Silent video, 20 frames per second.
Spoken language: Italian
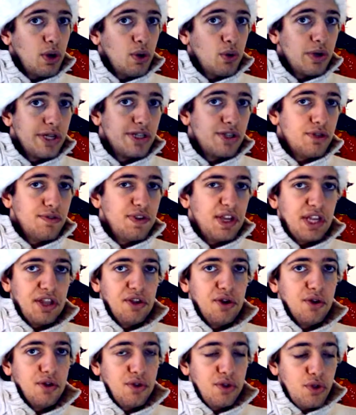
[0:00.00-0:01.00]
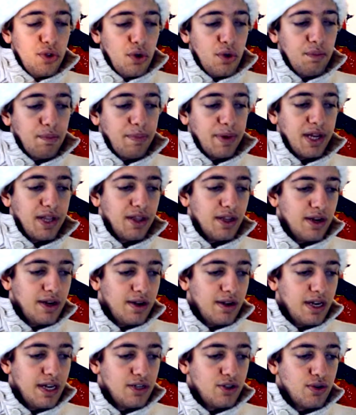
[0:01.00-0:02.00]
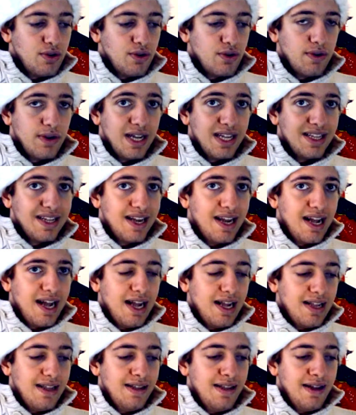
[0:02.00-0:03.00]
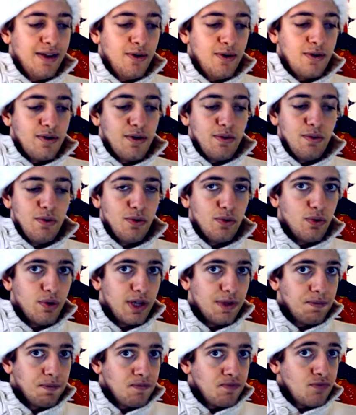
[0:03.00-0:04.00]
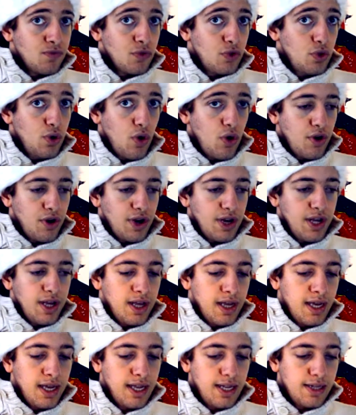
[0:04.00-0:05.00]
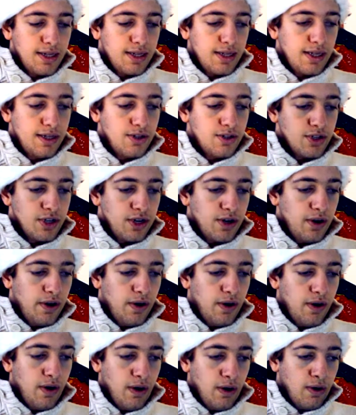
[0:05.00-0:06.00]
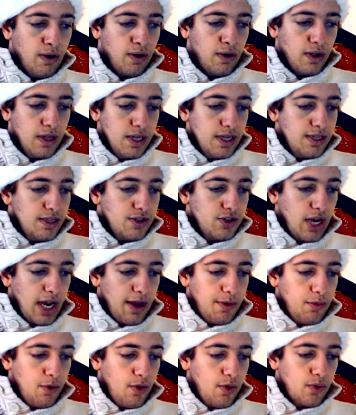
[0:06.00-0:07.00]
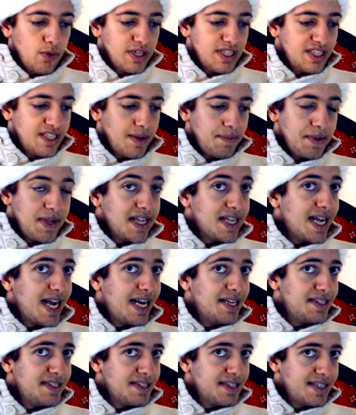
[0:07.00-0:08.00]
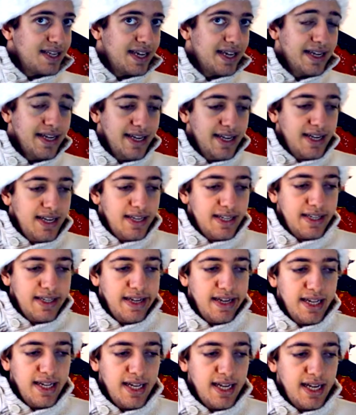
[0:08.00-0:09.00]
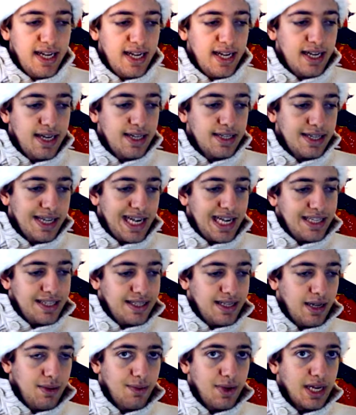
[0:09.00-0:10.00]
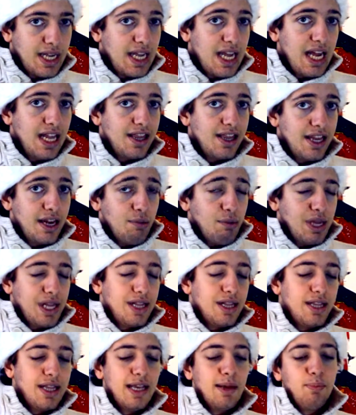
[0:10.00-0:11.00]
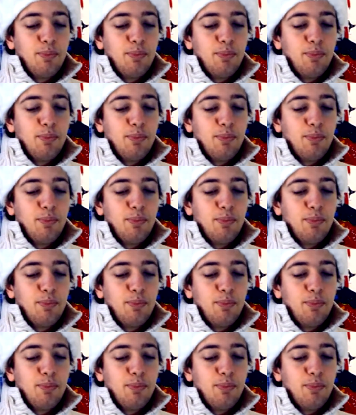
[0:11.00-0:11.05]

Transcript: in questo video non prenderò la cioccolata calda o comunque non eh, intingerò diciamo queste pietanze nella tazza perché altrimenti